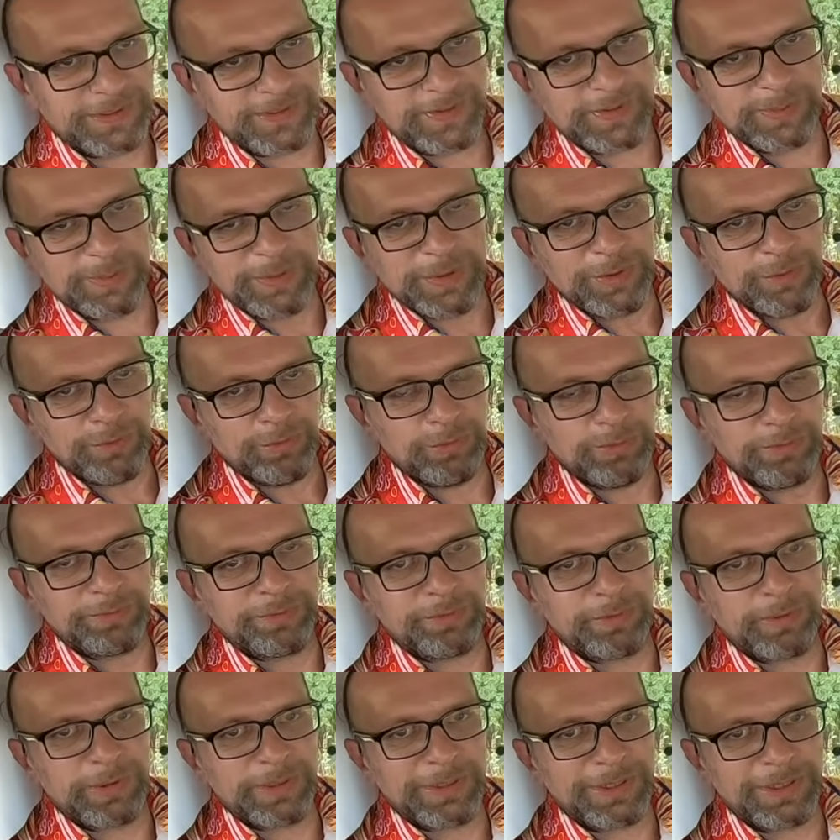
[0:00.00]
das Menü
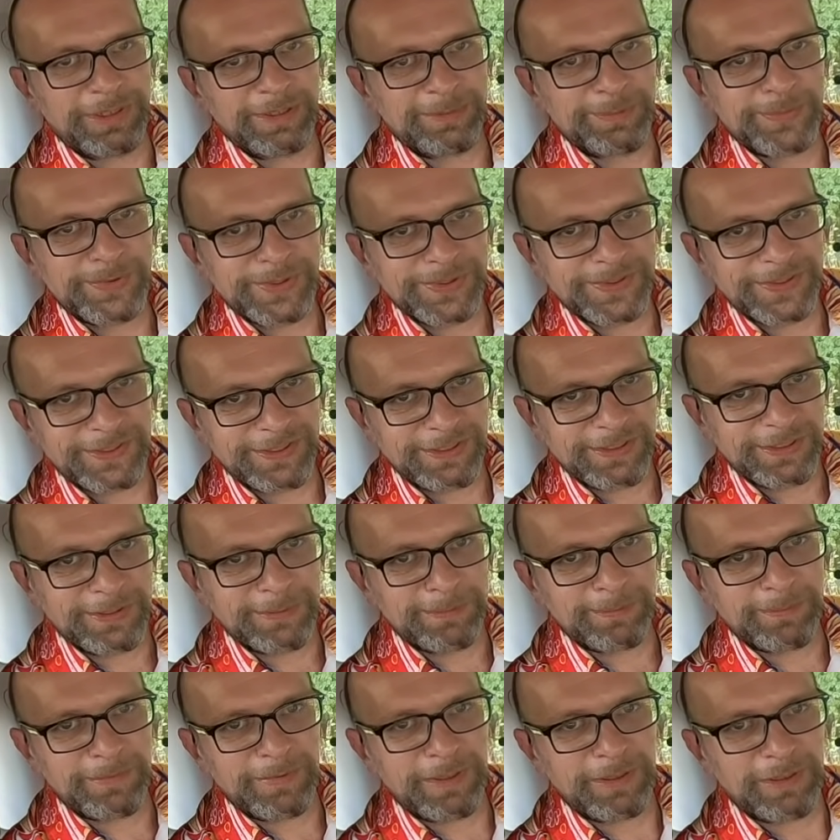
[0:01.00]
vorne am
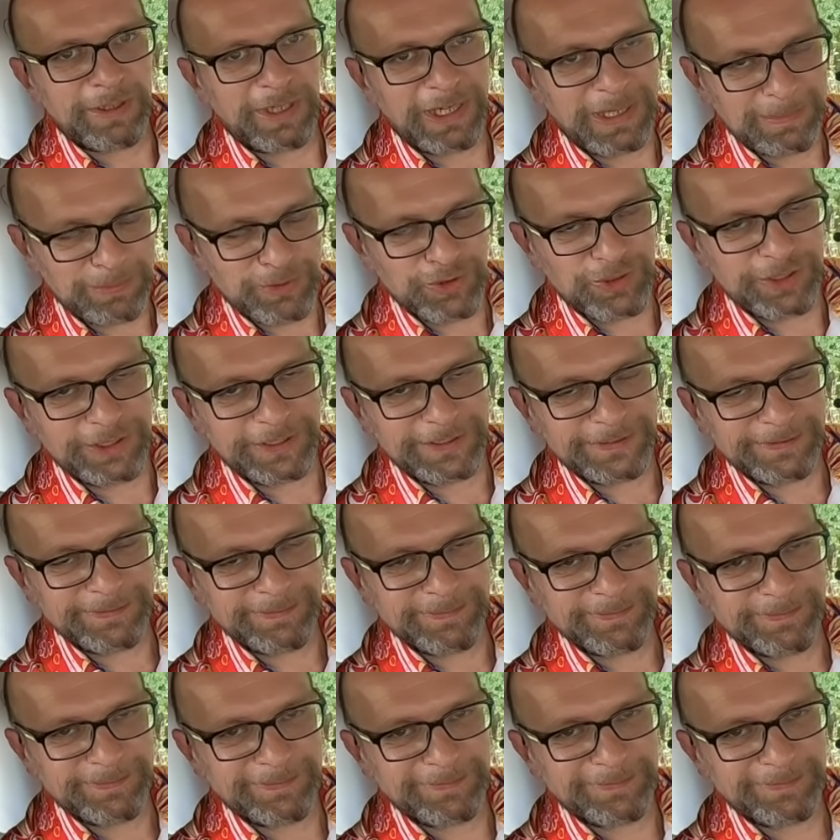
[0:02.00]
System abstellen.